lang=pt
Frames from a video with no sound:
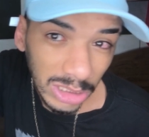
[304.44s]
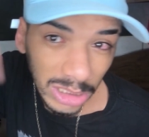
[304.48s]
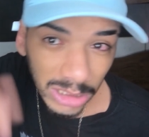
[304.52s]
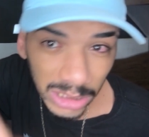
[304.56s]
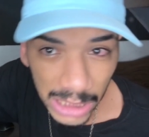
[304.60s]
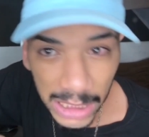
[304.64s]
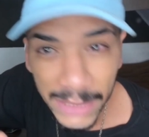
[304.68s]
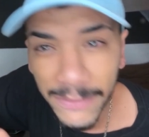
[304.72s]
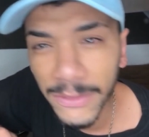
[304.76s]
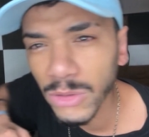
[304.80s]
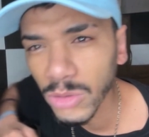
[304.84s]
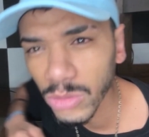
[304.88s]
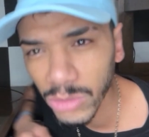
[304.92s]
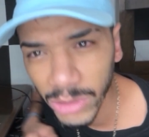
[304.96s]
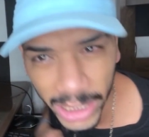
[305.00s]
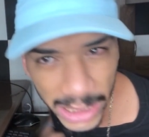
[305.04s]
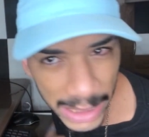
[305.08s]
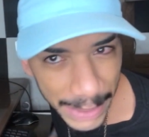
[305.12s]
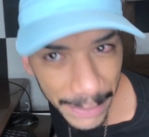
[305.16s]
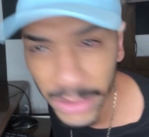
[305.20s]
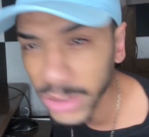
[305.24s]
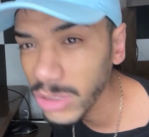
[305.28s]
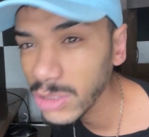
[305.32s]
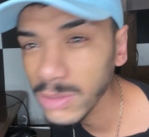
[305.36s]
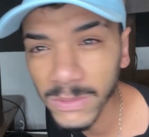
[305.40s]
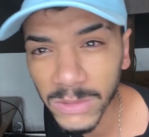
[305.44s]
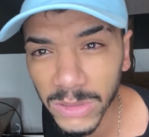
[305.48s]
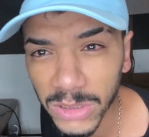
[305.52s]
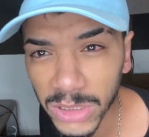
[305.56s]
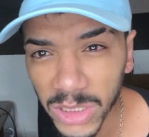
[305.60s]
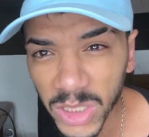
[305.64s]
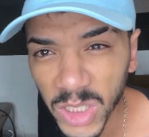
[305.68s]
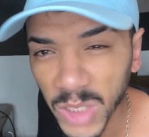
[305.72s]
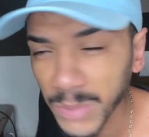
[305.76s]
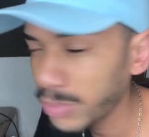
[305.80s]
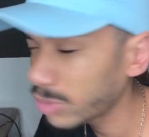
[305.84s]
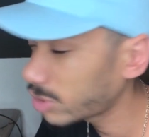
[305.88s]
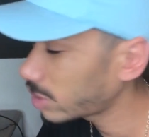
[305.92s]
se inscreva no canal, ativa o
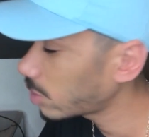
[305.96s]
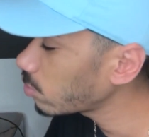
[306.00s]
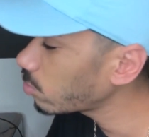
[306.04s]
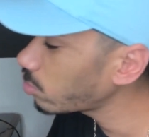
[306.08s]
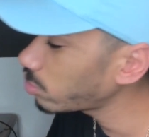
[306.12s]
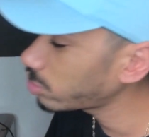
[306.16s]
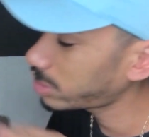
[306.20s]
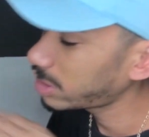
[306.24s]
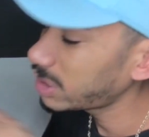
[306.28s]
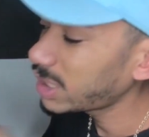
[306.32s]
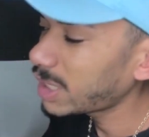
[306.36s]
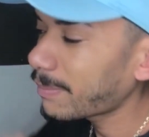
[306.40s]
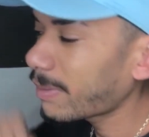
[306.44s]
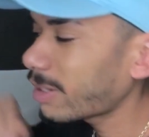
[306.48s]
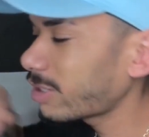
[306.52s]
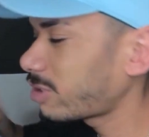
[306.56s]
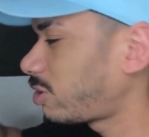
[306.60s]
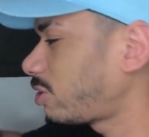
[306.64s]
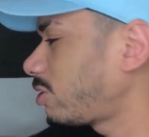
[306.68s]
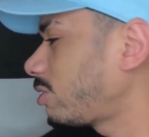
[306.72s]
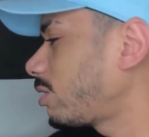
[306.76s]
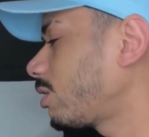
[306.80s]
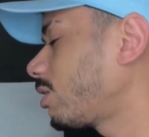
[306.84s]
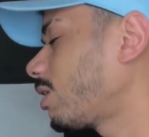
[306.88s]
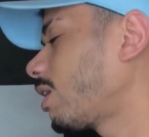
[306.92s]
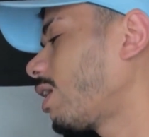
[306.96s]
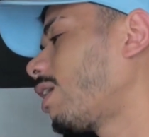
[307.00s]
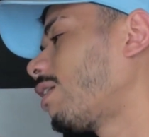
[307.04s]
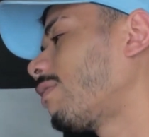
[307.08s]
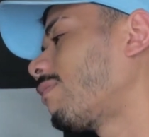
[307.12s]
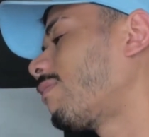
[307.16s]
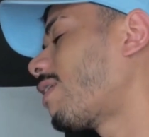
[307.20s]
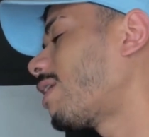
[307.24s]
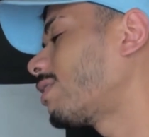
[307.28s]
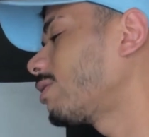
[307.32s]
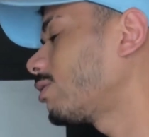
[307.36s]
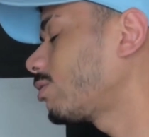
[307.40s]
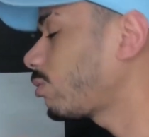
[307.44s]
sininho, porque eu gostei da batida, do
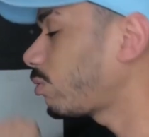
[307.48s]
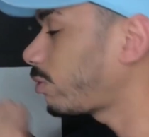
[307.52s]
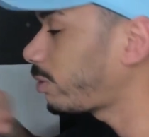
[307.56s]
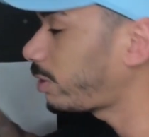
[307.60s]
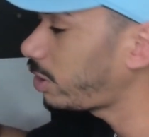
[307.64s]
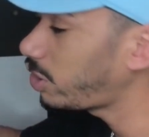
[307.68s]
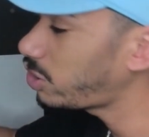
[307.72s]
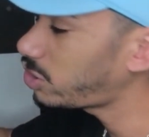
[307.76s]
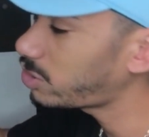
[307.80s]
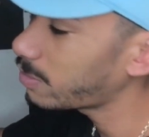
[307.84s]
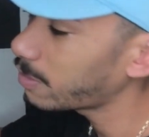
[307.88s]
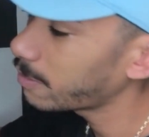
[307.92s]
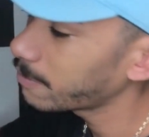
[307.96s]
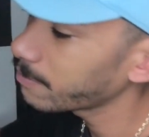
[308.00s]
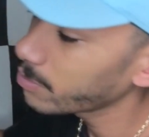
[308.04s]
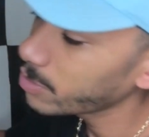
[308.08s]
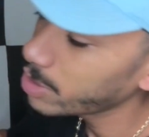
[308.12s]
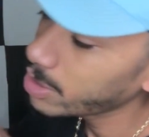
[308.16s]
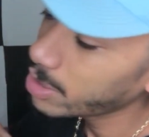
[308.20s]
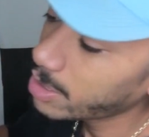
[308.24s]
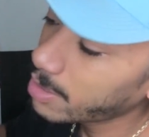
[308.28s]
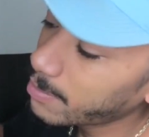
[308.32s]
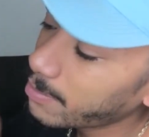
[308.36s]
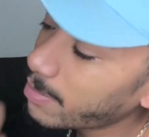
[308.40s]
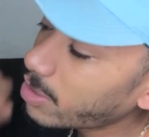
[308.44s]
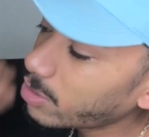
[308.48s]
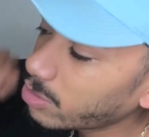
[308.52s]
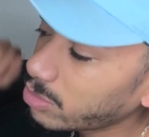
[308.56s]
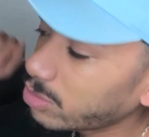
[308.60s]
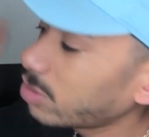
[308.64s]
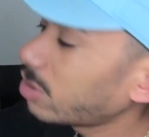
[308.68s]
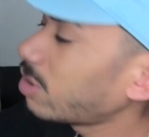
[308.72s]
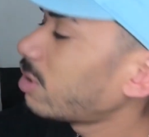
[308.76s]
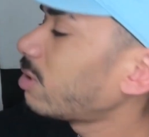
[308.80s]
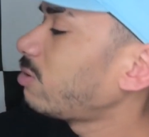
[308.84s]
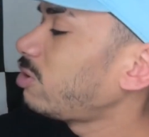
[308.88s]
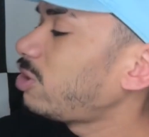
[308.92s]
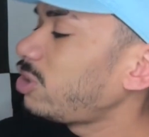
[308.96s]
elevado, do ritmo.
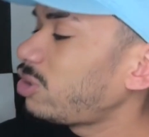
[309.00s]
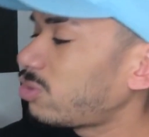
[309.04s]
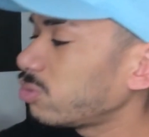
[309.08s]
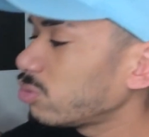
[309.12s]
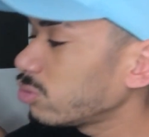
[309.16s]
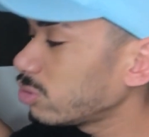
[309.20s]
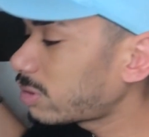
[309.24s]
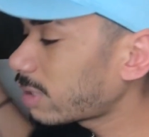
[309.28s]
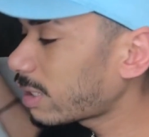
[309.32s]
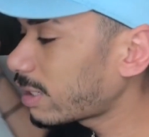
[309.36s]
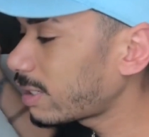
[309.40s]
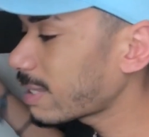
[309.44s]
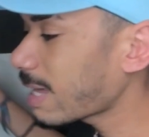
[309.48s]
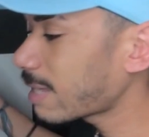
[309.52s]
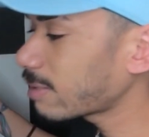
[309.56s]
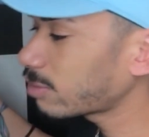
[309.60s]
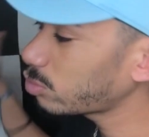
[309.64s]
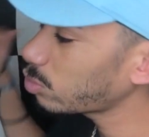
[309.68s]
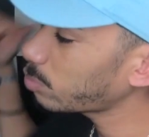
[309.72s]
Mano, de tudo, tá ligado?